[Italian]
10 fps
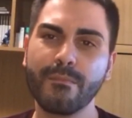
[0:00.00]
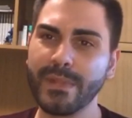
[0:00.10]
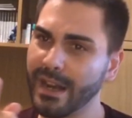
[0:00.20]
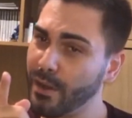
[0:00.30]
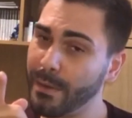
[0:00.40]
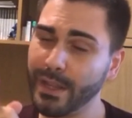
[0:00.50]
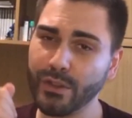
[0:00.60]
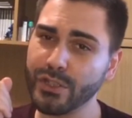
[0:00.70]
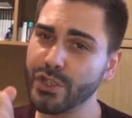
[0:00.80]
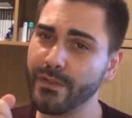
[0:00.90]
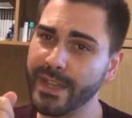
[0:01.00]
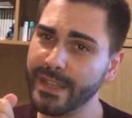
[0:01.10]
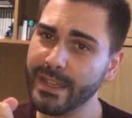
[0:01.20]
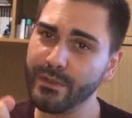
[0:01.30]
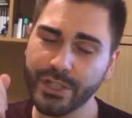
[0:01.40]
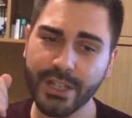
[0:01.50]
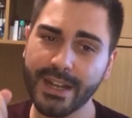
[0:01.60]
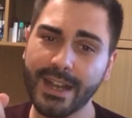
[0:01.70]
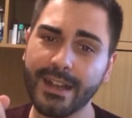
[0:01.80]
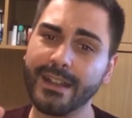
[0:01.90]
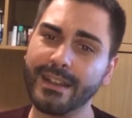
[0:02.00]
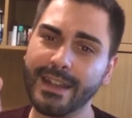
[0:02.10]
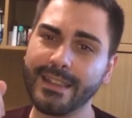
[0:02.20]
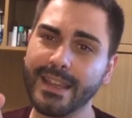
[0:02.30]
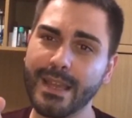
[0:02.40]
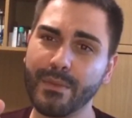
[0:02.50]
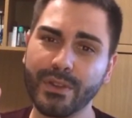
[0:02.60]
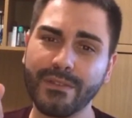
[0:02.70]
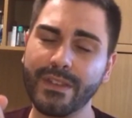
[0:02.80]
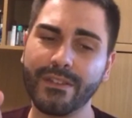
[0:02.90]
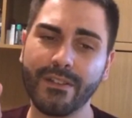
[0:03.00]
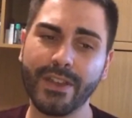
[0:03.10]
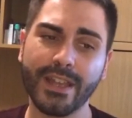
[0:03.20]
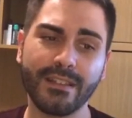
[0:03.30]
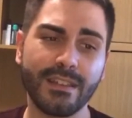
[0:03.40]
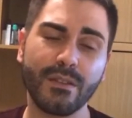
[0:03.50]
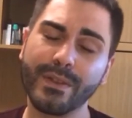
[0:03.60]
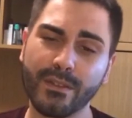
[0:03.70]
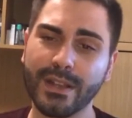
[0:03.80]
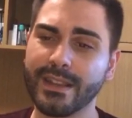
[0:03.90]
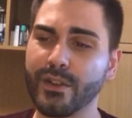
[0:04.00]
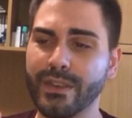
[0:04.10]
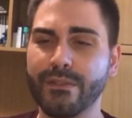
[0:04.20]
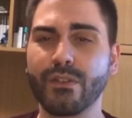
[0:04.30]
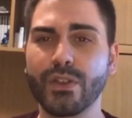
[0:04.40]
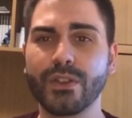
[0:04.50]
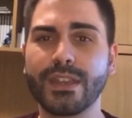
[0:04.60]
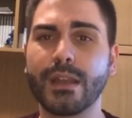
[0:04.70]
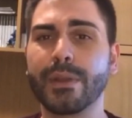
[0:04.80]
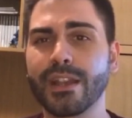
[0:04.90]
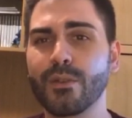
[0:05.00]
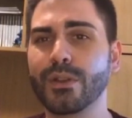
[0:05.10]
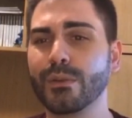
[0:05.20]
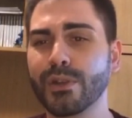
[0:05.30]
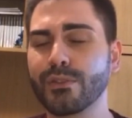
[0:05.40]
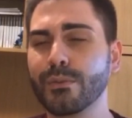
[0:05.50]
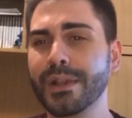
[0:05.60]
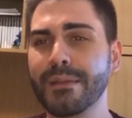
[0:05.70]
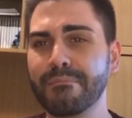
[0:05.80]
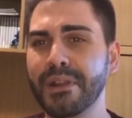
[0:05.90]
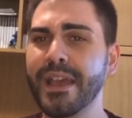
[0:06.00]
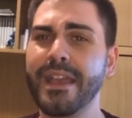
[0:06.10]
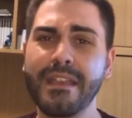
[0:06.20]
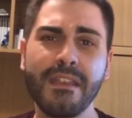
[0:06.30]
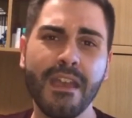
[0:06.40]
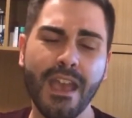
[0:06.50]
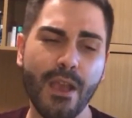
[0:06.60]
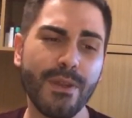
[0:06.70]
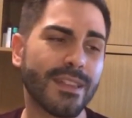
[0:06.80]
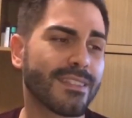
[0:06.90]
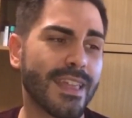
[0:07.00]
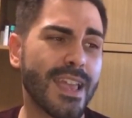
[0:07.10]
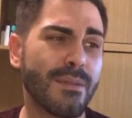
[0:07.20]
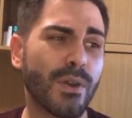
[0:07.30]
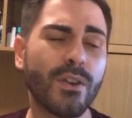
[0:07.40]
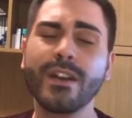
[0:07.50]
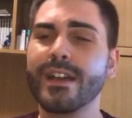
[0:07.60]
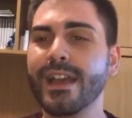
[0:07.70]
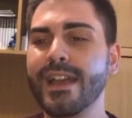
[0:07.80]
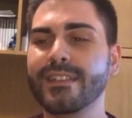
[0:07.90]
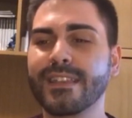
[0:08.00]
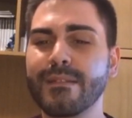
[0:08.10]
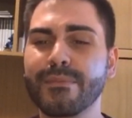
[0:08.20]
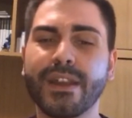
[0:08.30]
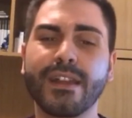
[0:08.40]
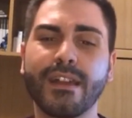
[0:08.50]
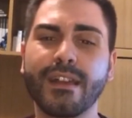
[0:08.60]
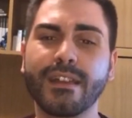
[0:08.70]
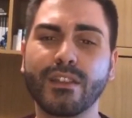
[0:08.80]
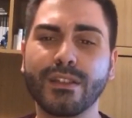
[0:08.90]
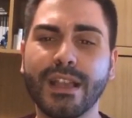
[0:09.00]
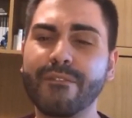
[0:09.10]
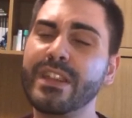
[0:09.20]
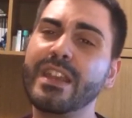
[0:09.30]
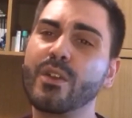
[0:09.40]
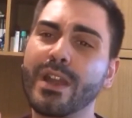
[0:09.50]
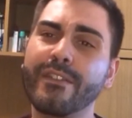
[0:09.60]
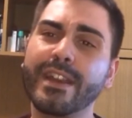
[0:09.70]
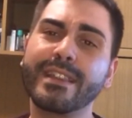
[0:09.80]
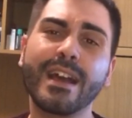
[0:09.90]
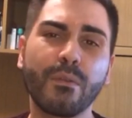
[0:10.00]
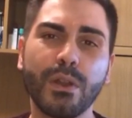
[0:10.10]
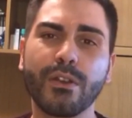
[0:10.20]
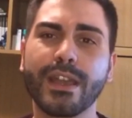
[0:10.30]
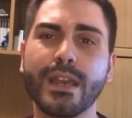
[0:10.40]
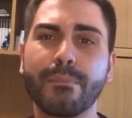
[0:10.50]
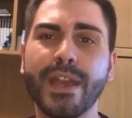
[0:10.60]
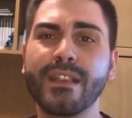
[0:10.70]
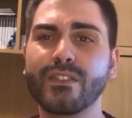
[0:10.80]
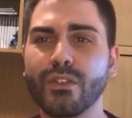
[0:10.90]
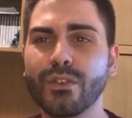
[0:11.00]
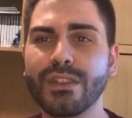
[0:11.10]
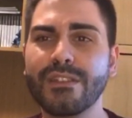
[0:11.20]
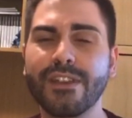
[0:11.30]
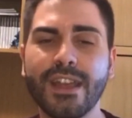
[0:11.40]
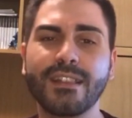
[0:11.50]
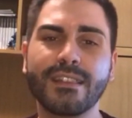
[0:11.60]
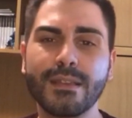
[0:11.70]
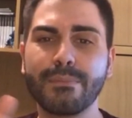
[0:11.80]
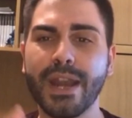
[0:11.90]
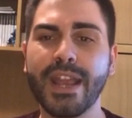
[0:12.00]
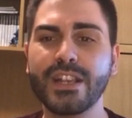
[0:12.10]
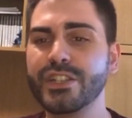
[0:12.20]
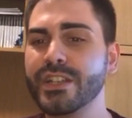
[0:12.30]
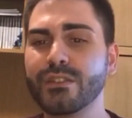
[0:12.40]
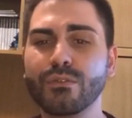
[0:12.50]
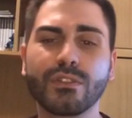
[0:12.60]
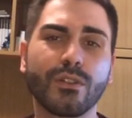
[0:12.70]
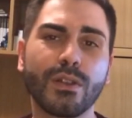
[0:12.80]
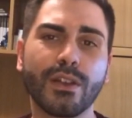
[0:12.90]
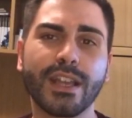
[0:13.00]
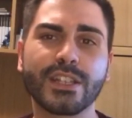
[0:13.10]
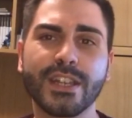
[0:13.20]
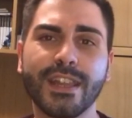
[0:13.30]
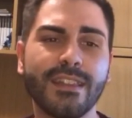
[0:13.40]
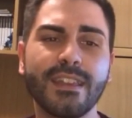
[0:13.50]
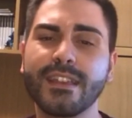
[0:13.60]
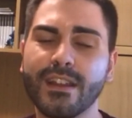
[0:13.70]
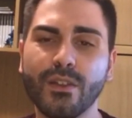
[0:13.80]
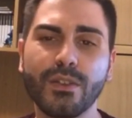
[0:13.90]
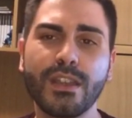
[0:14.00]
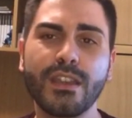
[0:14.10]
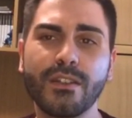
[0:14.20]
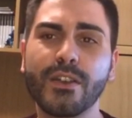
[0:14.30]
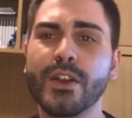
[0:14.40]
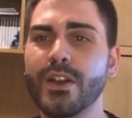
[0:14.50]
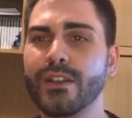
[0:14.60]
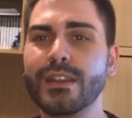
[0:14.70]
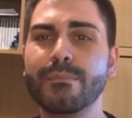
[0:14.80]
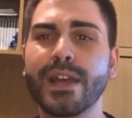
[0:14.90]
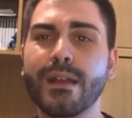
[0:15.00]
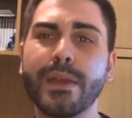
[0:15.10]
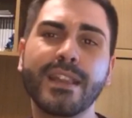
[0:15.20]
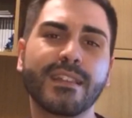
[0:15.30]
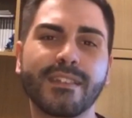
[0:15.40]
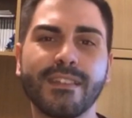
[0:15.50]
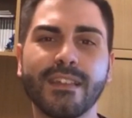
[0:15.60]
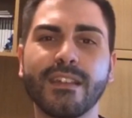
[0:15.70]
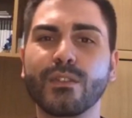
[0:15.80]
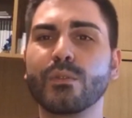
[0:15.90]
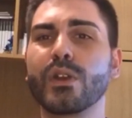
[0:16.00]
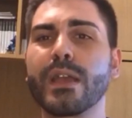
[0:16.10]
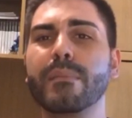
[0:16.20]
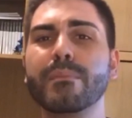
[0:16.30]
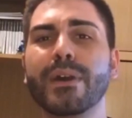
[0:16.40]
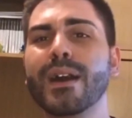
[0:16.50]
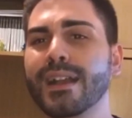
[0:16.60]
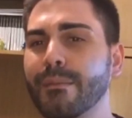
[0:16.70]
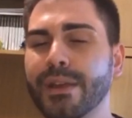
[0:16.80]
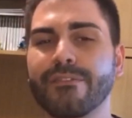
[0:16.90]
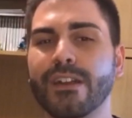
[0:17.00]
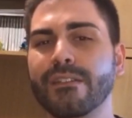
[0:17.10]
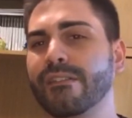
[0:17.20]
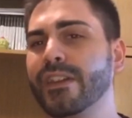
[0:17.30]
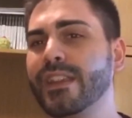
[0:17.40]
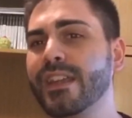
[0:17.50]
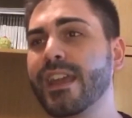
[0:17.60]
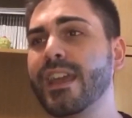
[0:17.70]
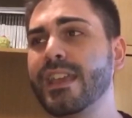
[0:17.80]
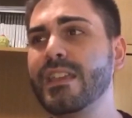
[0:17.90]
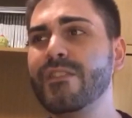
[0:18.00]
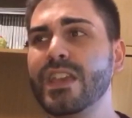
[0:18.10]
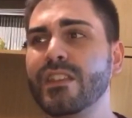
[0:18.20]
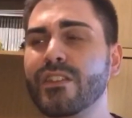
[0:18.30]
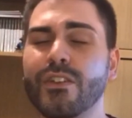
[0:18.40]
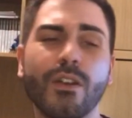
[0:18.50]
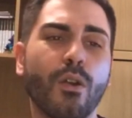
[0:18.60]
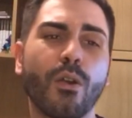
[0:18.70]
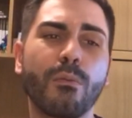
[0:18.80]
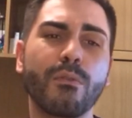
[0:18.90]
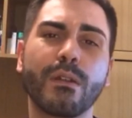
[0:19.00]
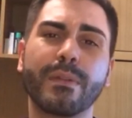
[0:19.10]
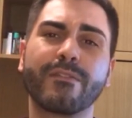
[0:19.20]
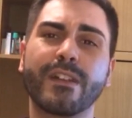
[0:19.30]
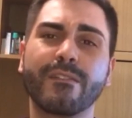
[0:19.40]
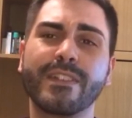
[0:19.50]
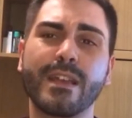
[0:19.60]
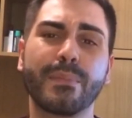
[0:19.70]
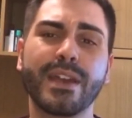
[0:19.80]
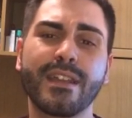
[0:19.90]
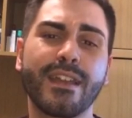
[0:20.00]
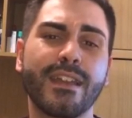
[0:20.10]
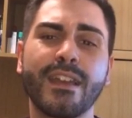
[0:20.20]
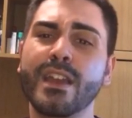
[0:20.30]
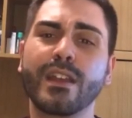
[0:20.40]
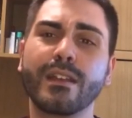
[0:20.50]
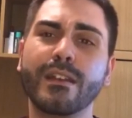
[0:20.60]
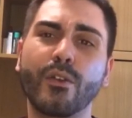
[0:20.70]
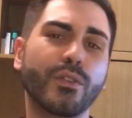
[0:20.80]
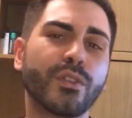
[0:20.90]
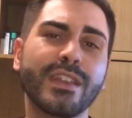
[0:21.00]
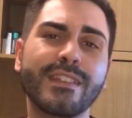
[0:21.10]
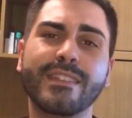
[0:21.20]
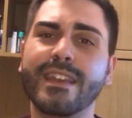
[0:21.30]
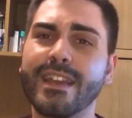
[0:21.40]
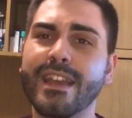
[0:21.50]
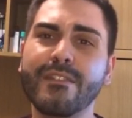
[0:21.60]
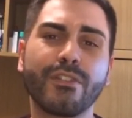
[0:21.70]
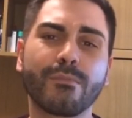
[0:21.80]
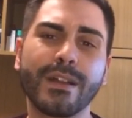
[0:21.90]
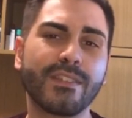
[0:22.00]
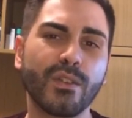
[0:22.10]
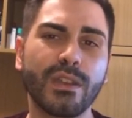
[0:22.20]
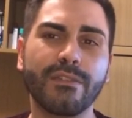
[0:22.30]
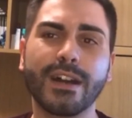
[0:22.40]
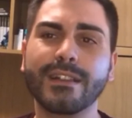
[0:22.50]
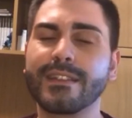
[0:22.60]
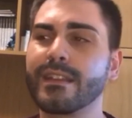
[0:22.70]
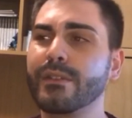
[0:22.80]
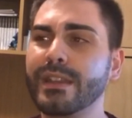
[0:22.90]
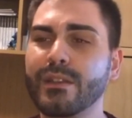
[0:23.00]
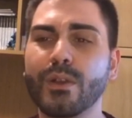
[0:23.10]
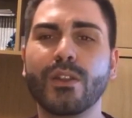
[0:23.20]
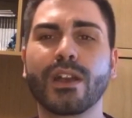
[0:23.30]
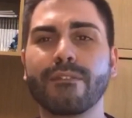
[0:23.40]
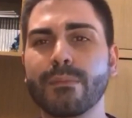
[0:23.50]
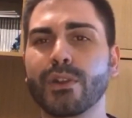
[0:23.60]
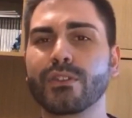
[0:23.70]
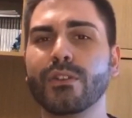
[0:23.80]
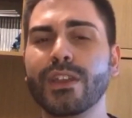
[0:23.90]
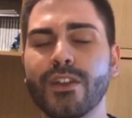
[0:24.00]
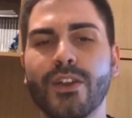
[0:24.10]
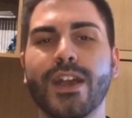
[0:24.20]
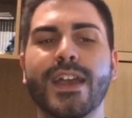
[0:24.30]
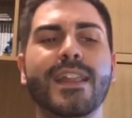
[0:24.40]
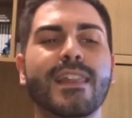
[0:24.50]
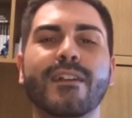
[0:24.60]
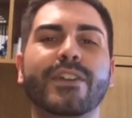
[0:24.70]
Mi raccomando, giovedì uscirà la demo di FIFA 20. Questa è un'altra cosa che vi voglio dire, perché io quando porto un gameplay e una demo è sempre che vi dico la verità, quello che ne penso, difetti, pregi, tutto quello che c'è da dire lo dico liberamente senza nessuno che mi paga per farvi vedere i video o comunque per farvi sapere notizie e informazioni false quindi quello che vi porto io è la